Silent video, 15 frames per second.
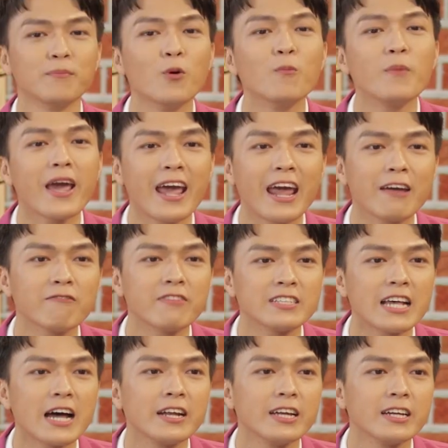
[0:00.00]
bố mẹ em và
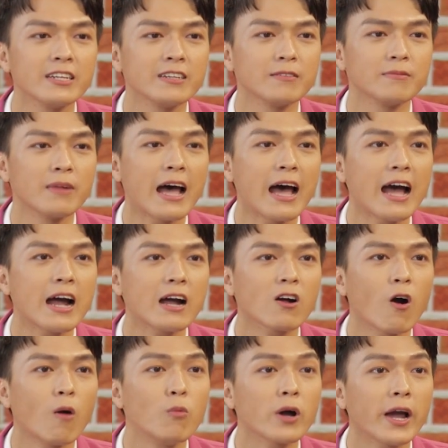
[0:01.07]
gia đình đã
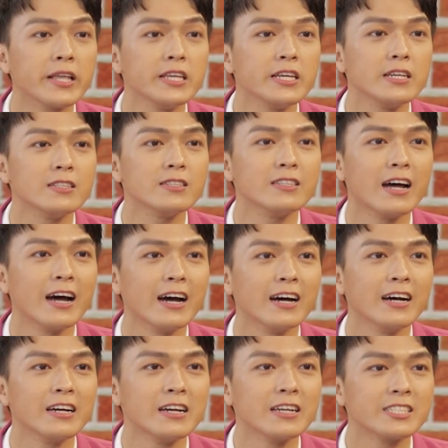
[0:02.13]
có một cái nhìn
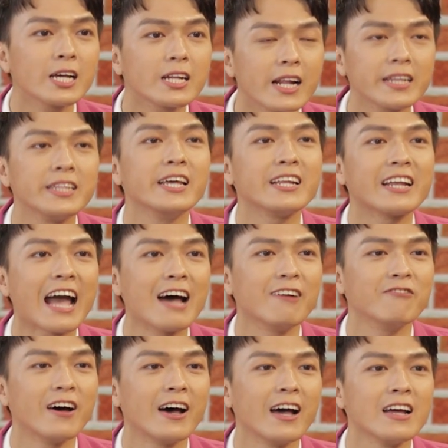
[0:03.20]
à, rất là thiện
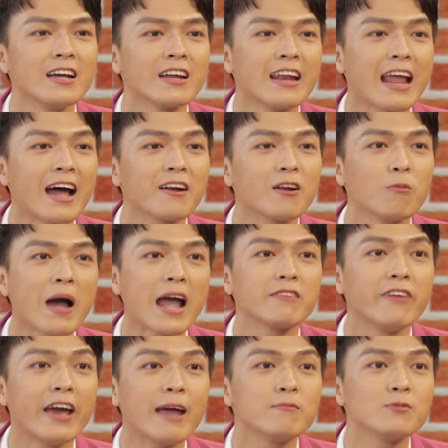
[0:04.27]
cảm và đã đồng
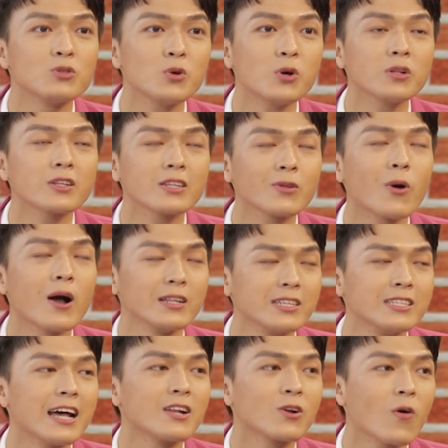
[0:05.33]
hành với em suốt khoảng
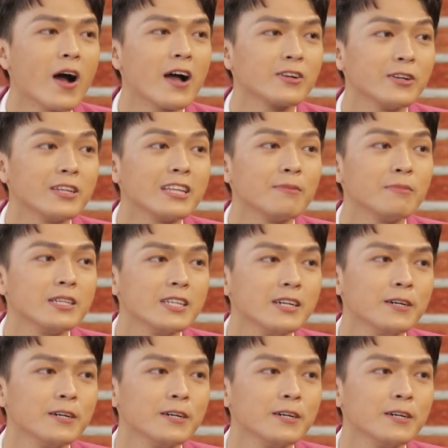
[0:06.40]
thời gian qua cho đến tận bây